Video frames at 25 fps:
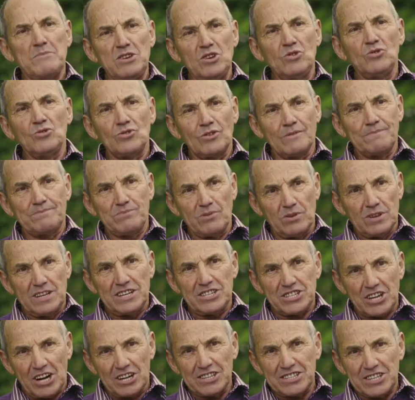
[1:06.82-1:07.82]
minutes pour
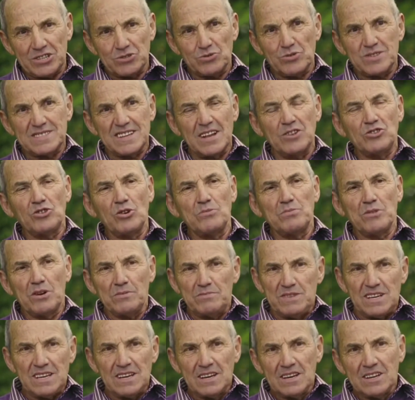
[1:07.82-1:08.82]
décharger 60
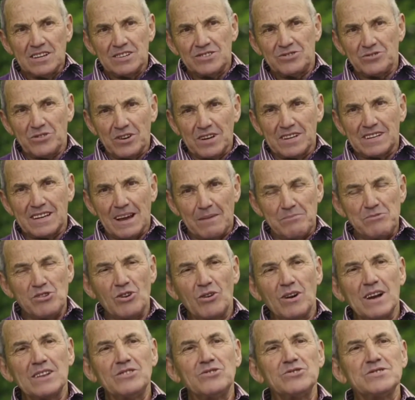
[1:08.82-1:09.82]
brebis sur un
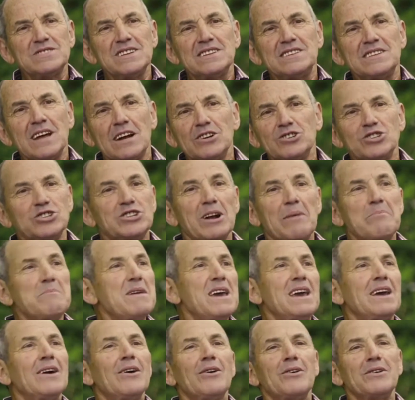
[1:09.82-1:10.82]
camion à deux étages.
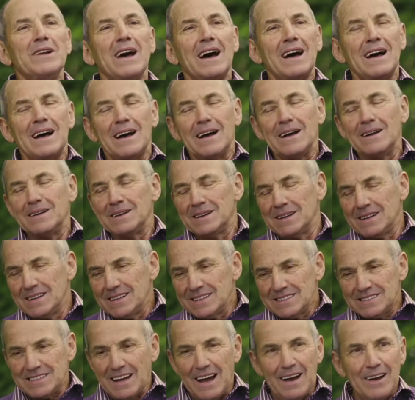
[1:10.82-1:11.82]
Jamais on a.
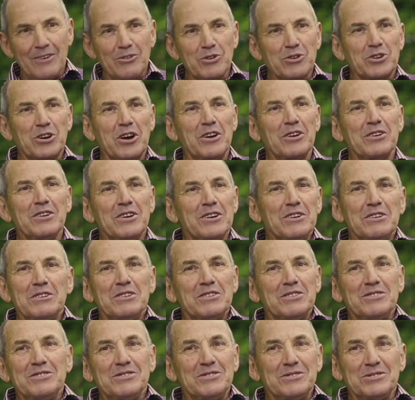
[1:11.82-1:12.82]
Ça aucun.
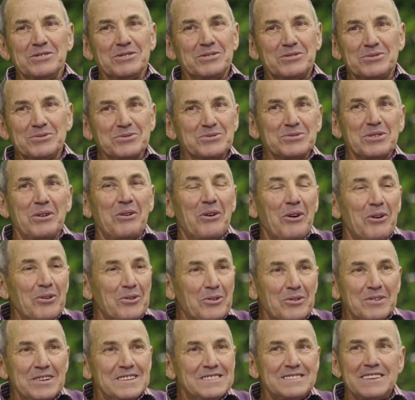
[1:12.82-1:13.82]
Euh, tous ont
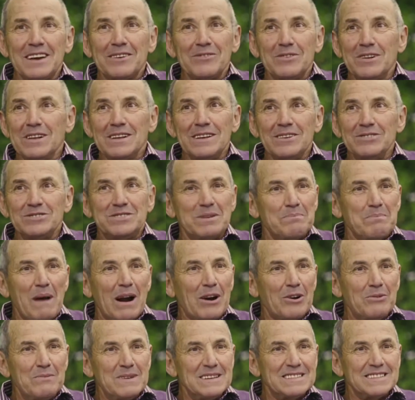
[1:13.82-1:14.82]
reconnaissé, on a dit on ne sait pas
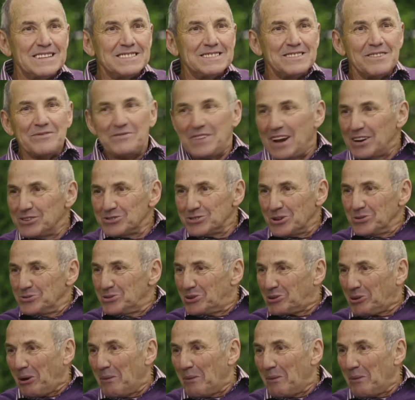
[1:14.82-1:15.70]
comment ça s'est fait. Elles ont dû